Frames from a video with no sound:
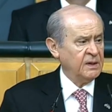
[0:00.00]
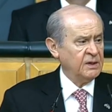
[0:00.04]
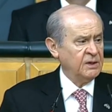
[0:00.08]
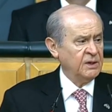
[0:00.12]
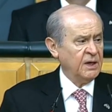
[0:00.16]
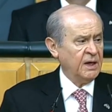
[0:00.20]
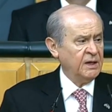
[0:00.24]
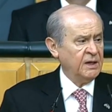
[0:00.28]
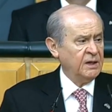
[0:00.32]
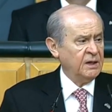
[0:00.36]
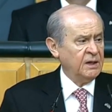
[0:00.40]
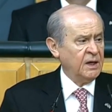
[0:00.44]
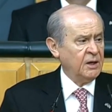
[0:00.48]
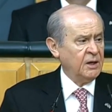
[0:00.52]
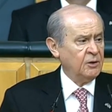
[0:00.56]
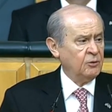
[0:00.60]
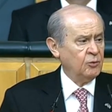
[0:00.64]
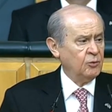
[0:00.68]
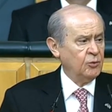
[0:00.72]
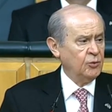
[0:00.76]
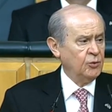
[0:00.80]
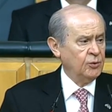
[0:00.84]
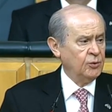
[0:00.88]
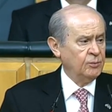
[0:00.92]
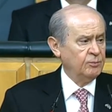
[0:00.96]
yayılan
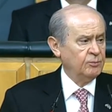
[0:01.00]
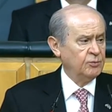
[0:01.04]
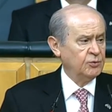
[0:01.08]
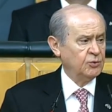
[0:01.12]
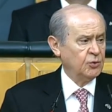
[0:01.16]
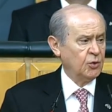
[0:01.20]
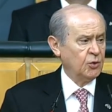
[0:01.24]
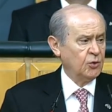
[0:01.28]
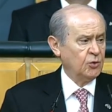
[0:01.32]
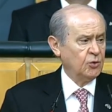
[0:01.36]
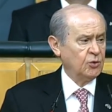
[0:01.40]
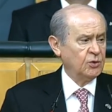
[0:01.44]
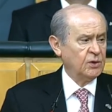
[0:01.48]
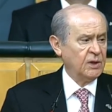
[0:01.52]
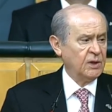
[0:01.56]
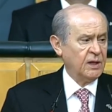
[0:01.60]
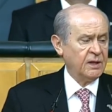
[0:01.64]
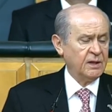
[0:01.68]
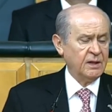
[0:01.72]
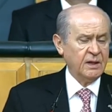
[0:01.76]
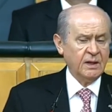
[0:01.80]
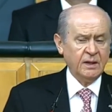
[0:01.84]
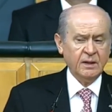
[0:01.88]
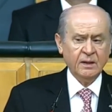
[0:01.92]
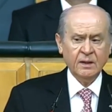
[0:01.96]
uyum
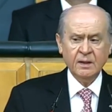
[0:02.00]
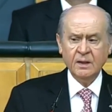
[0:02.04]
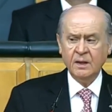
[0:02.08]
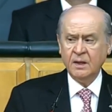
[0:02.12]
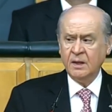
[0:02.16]
zorluklarına